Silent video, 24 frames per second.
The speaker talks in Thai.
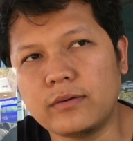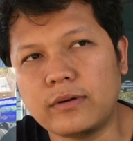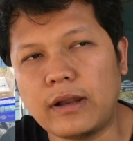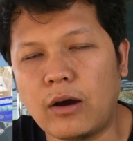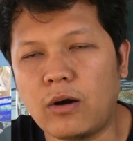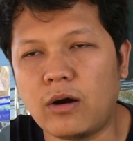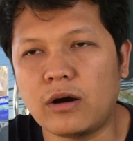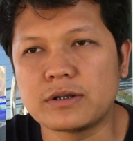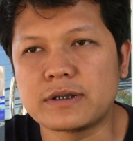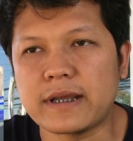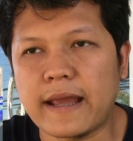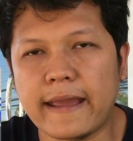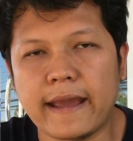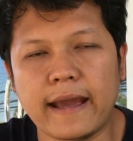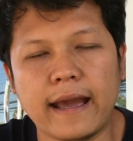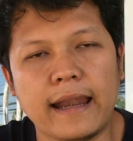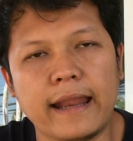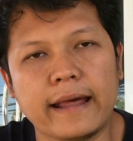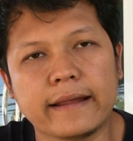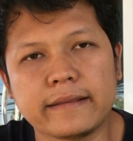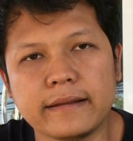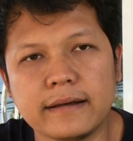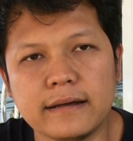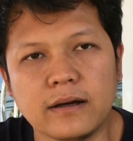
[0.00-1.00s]
เราเข้าใจคา
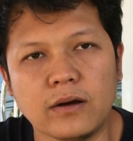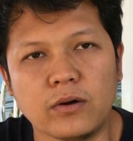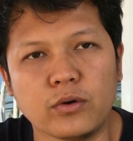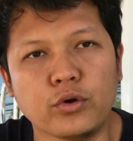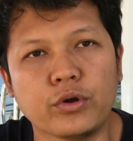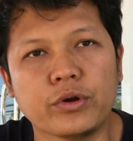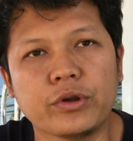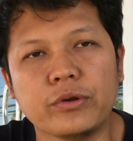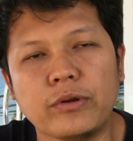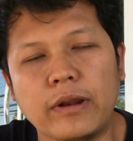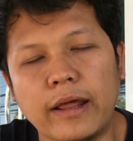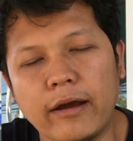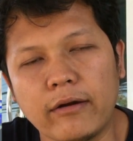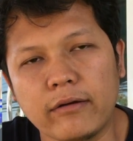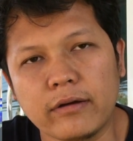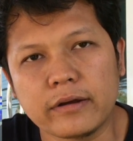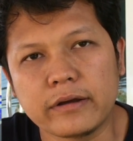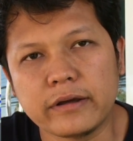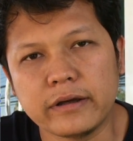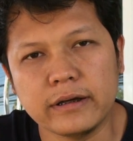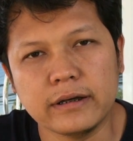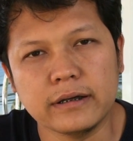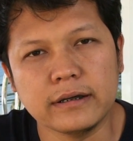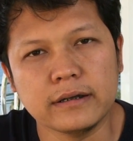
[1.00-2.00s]
แรคเตอร์ของรถอยู่แล้วก็
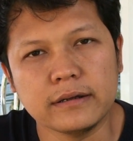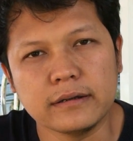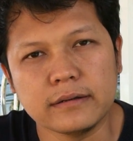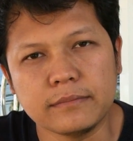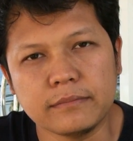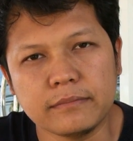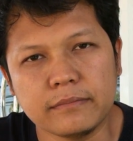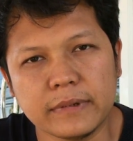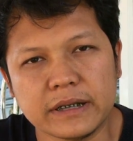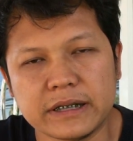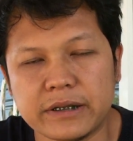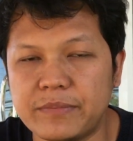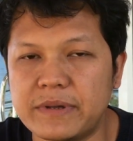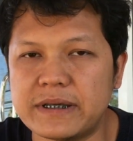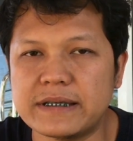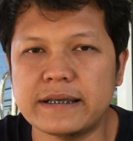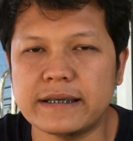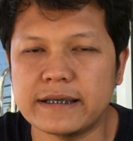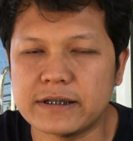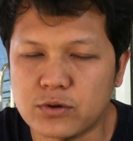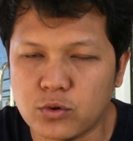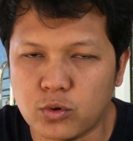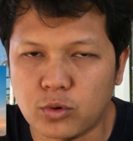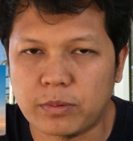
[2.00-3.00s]
คือ มันจะมี
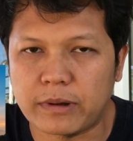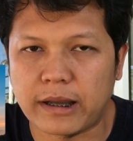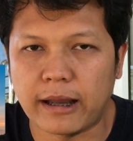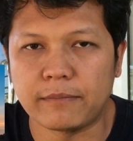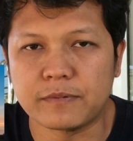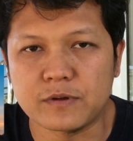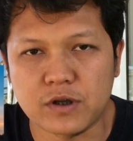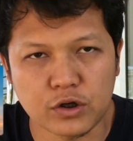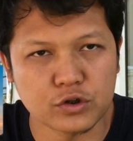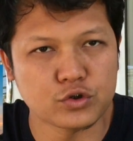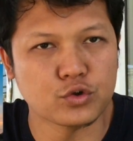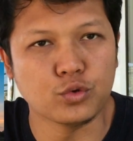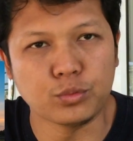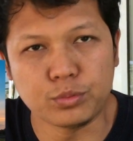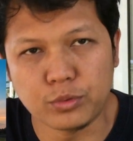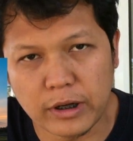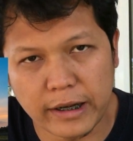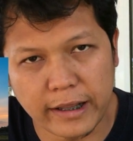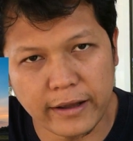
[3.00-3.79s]
4 สูบกับ 2 สูบ